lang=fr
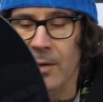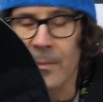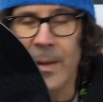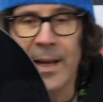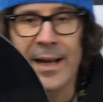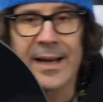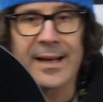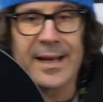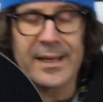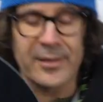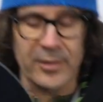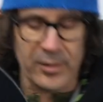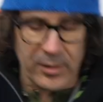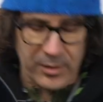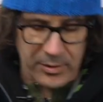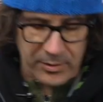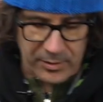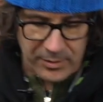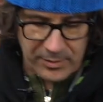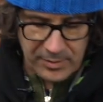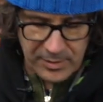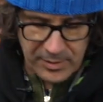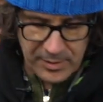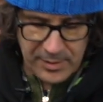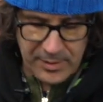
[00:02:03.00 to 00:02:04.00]
comme un clin d'œil
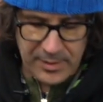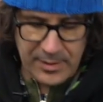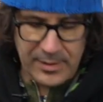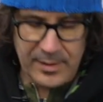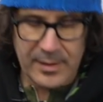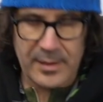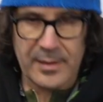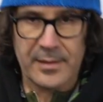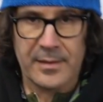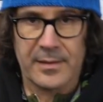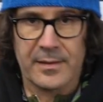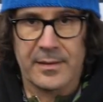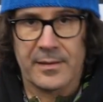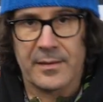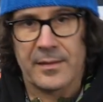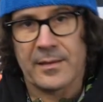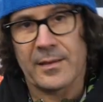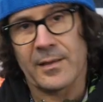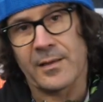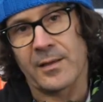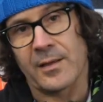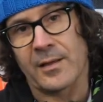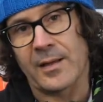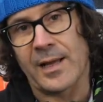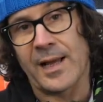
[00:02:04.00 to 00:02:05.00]
euh,
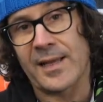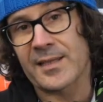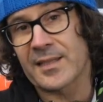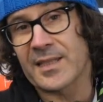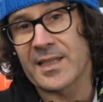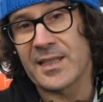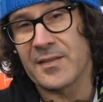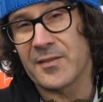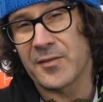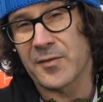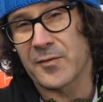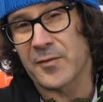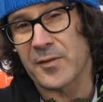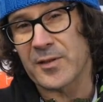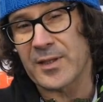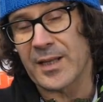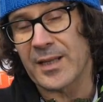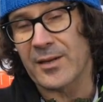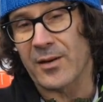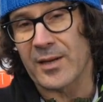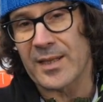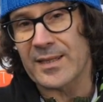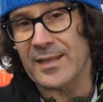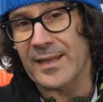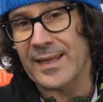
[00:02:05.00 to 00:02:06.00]
à ce qui se
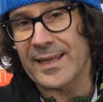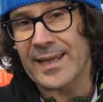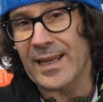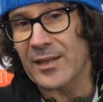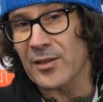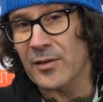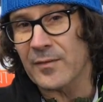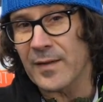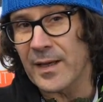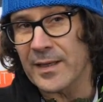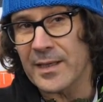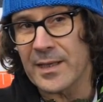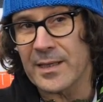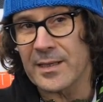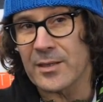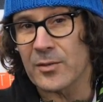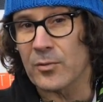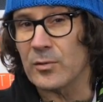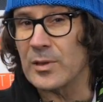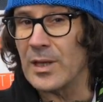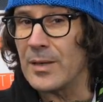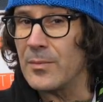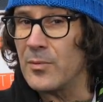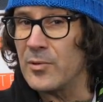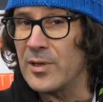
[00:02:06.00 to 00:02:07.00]
faisait dans les années 90,
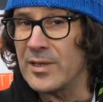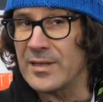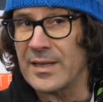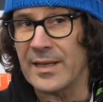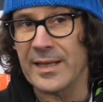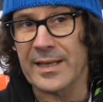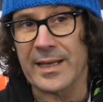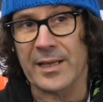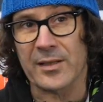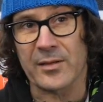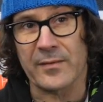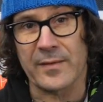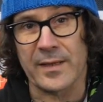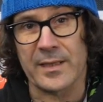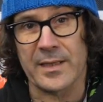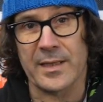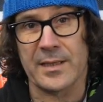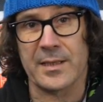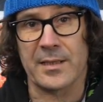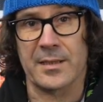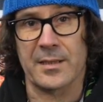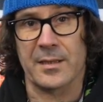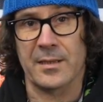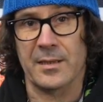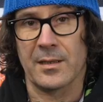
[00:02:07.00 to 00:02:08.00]
au début des années
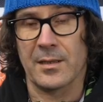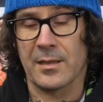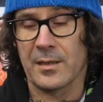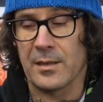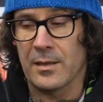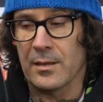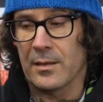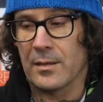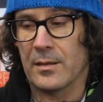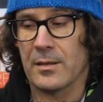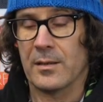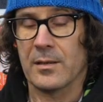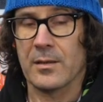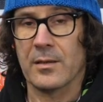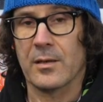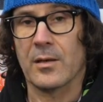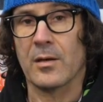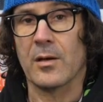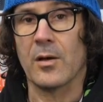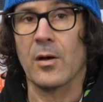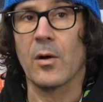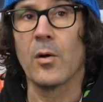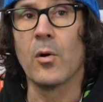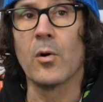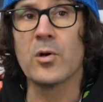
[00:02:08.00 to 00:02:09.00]
90,
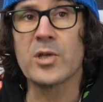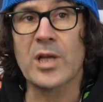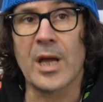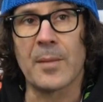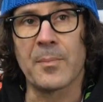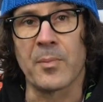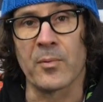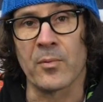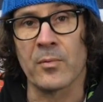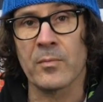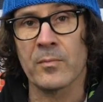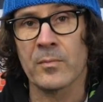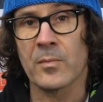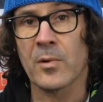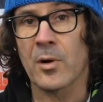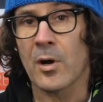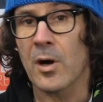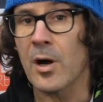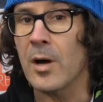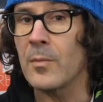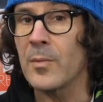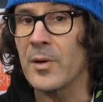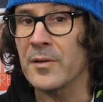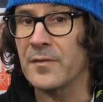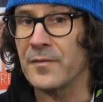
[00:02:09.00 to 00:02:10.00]
euh, au Japon,
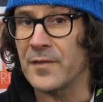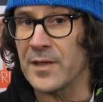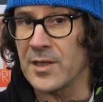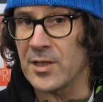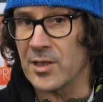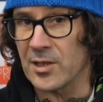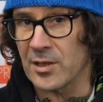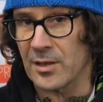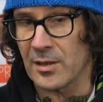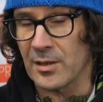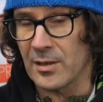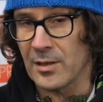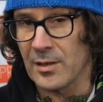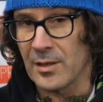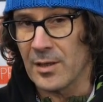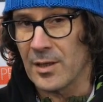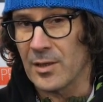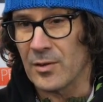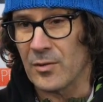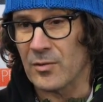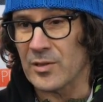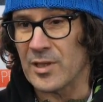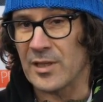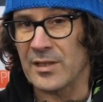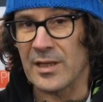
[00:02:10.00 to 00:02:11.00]
en mode fiche.
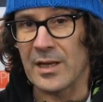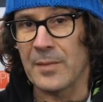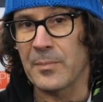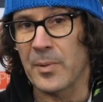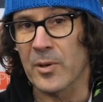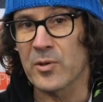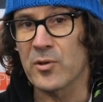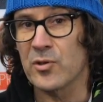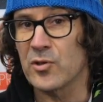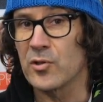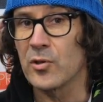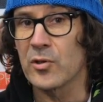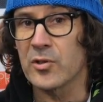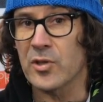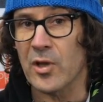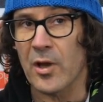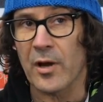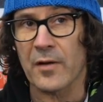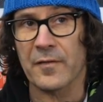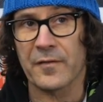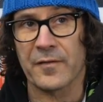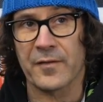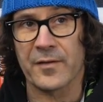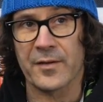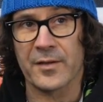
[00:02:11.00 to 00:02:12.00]
Donc c'était l'époque du snow
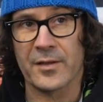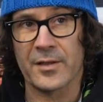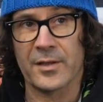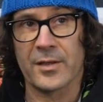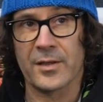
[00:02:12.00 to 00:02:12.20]
surf.